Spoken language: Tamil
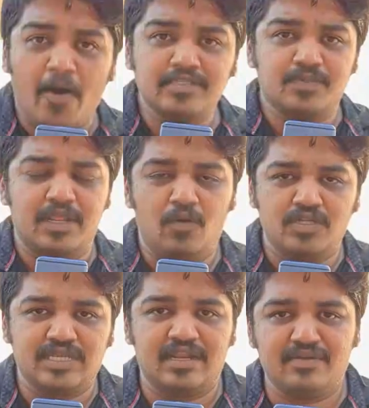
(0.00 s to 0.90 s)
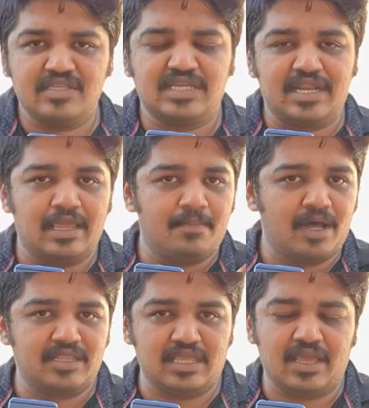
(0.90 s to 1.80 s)
பாஸ் பண்ணி ஒரு செகண்ட் வந்து செட்டிங்கை
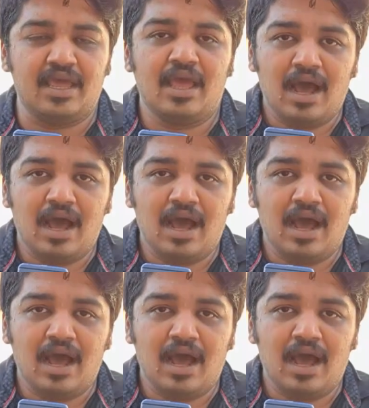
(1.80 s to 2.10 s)
மாற்றிங்க